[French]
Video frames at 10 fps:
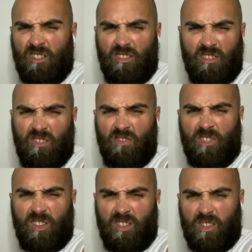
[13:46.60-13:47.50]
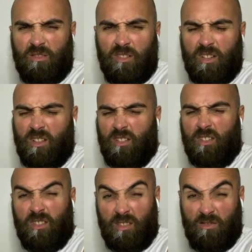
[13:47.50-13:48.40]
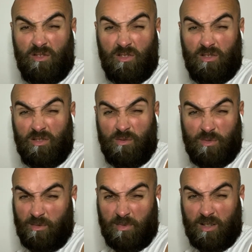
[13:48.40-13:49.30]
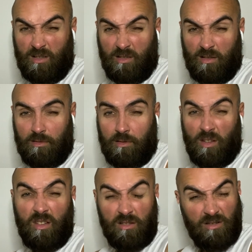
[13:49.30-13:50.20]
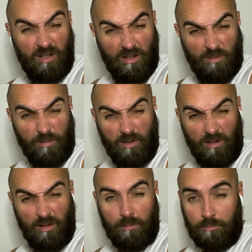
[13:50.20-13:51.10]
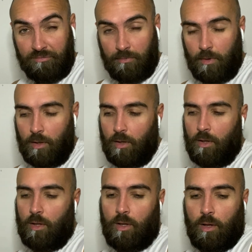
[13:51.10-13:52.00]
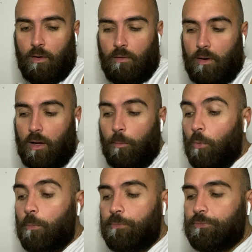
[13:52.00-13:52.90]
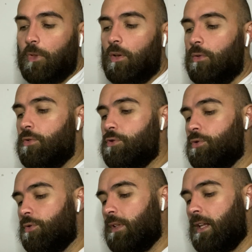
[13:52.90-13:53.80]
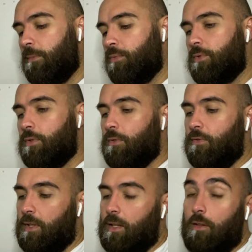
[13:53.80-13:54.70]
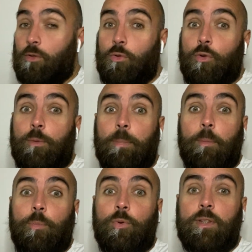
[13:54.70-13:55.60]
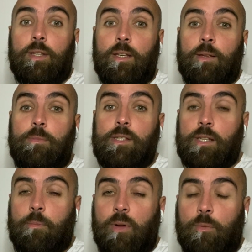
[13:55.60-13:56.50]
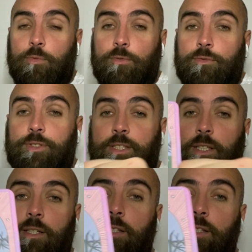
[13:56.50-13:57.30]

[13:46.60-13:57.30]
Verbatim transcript: Qu'est-ce qu'il me dit Je comprends pas. J'ai à comprendre. Voilà, Le jeu n'a plus envie de papoter, mis à part pour vous dire